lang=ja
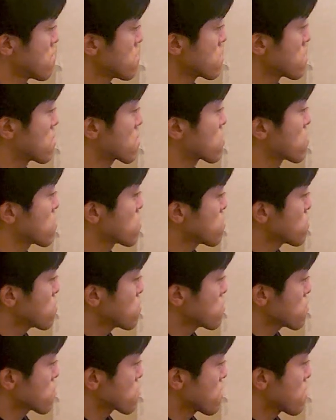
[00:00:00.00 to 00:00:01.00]
でこ
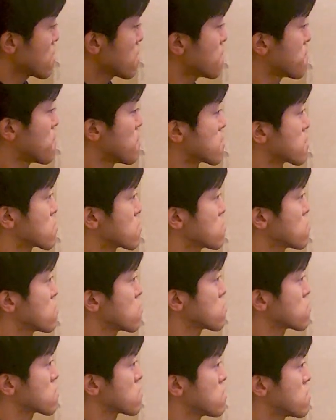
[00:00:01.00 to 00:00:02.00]
の二山
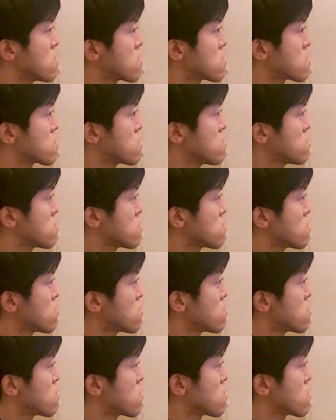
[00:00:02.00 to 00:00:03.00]
と次
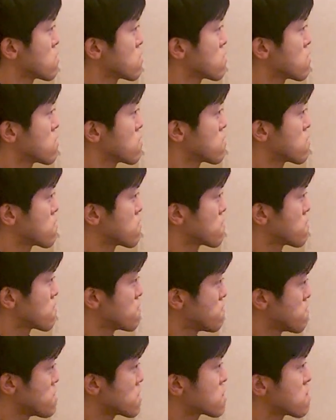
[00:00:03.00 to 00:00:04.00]
の
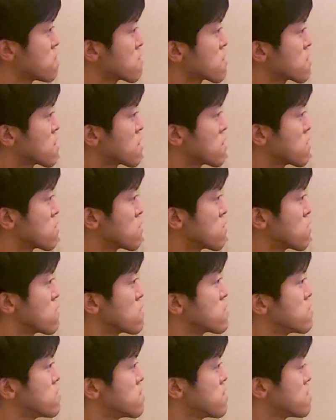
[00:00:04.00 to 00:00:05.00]
3つ目からの
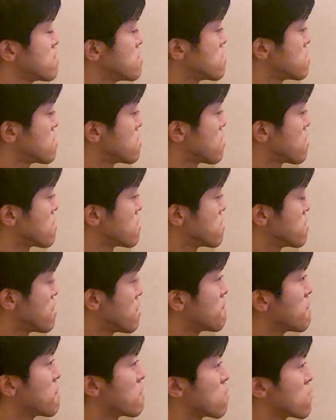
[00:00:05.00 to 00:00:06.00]

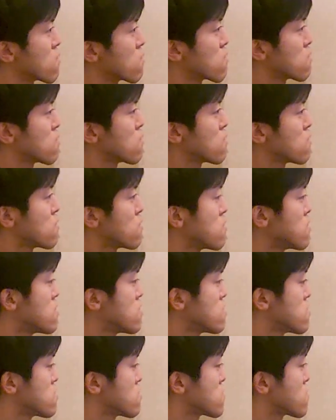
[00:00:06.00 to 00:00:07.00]
山をこ
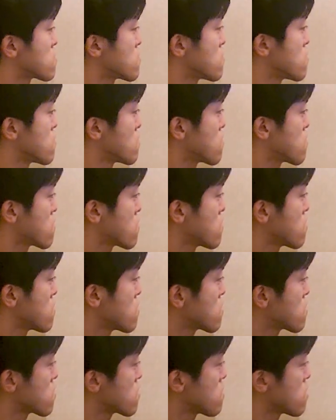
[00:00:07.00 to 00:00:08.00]
うちょっと
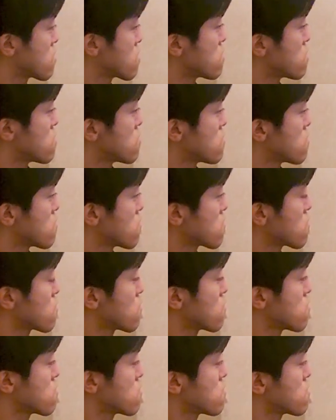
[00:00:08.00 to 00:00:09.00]
何て言うんでしょう
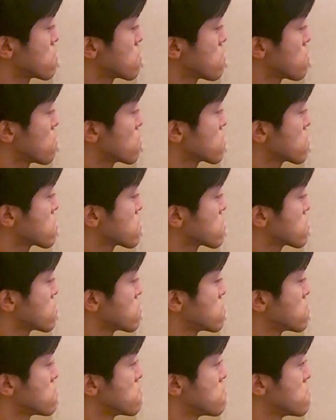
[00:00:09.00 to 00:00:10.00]
大き
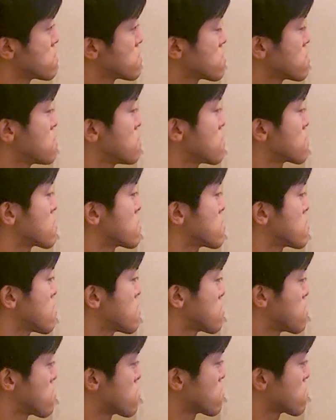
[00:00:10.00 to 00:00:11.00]
く3つに分け
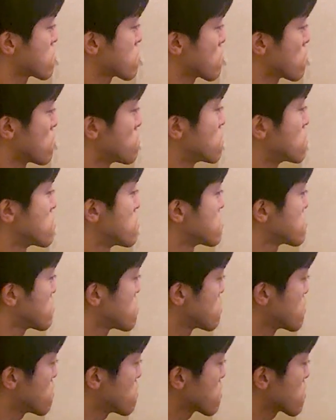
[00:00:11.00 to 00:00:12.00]
たいと思うんです
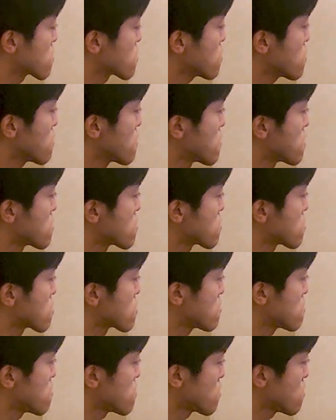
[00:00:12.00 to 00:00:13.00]
けれども例えば1
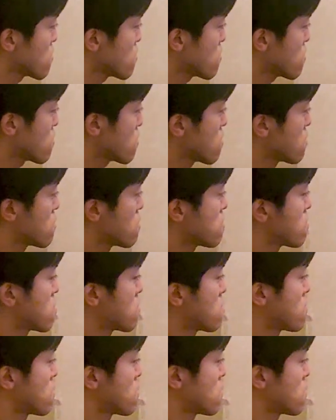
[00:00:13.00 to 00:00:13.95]
つ目の。